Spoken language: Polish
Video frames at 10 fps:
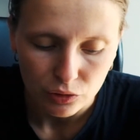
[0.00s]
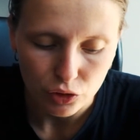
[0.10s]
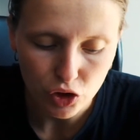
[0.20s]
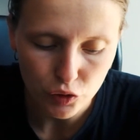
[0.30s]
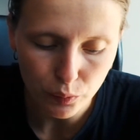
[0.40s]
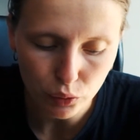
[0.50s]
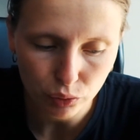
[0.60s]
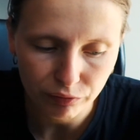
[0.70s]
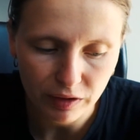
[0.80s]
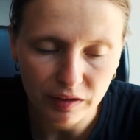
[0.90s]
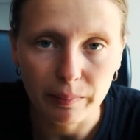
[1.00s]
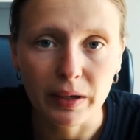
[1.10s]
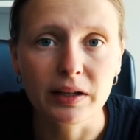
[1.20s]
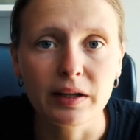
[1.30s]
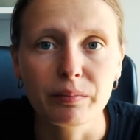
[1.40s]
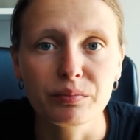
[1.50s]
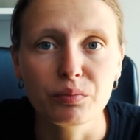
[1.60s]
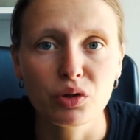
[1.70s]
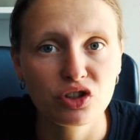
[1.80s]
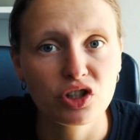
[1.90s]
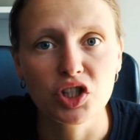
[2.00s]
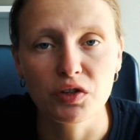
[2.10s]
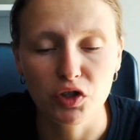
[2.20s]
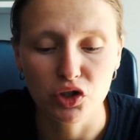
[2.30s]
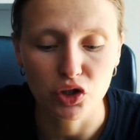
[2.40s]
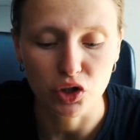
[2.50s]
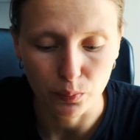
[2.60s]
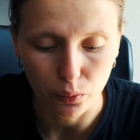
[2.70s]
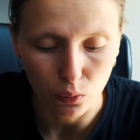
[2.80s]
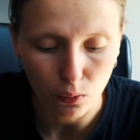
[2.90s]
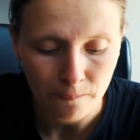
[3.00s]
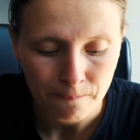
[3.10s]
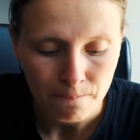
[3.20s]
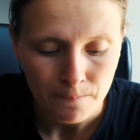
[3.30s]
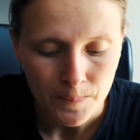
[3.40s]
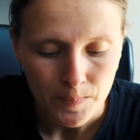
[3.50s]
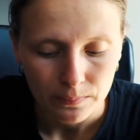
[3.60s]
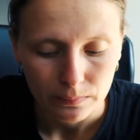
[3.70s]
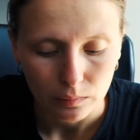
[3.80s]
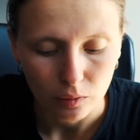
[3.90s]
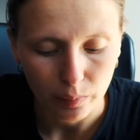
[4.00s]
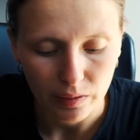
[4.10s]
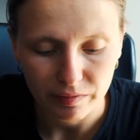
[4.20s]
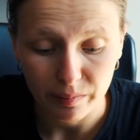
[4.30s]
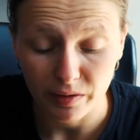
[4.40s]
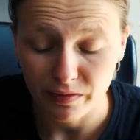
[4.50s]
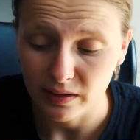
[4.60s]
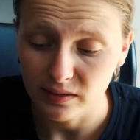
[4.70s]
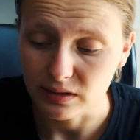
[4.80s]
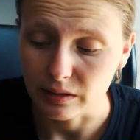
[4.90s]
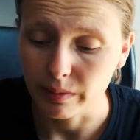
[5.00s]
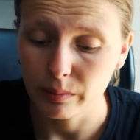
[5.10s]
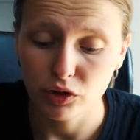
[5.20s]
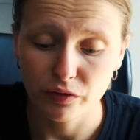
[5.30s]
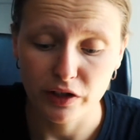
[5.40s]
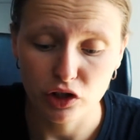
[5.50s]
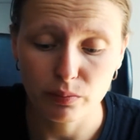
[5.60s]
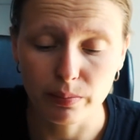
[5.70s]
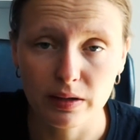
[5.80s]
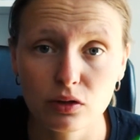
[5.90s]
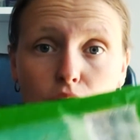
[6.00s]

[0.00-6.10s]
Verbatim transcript: 10 punktów nie dam, ale dam mocne 9,5. No powiem Wam rewelacyjne. Mają Szwedzi bardzo